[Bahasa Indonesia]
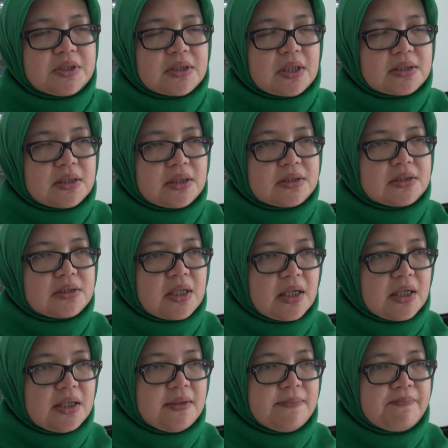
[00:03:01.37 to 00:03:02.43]
bisa
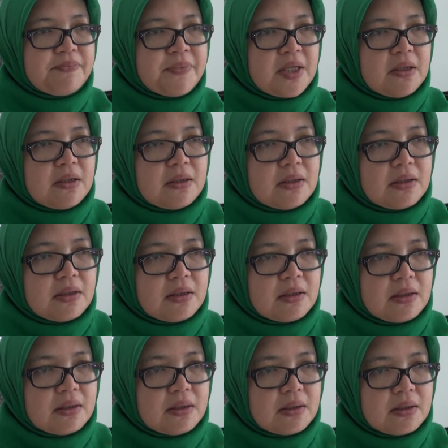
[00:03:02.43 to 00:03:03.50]
selesai
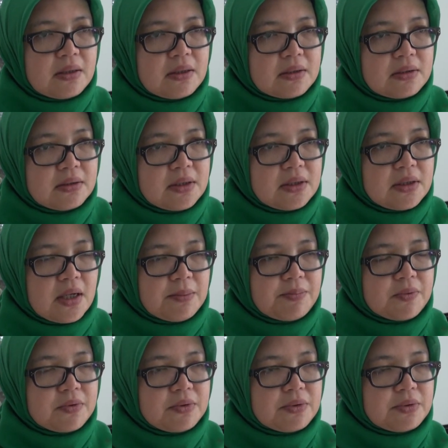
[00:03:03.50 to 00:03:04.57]
eh, uh,
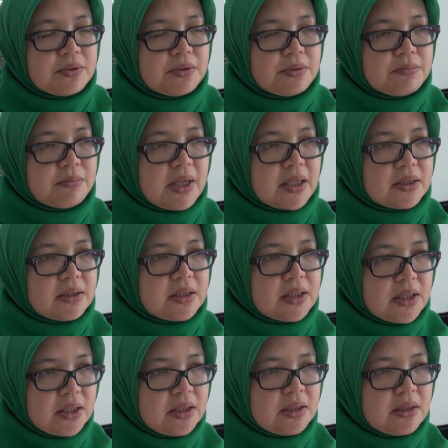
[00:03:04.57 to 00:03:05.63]
30 Maret
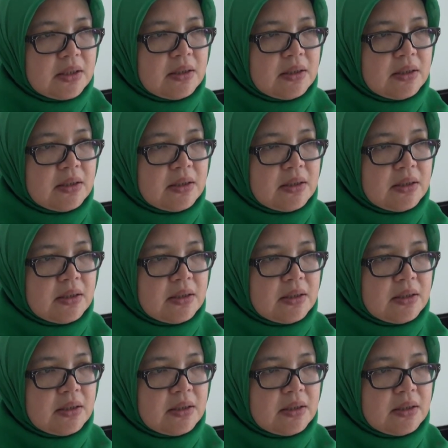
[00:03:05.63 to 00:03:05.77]
ini.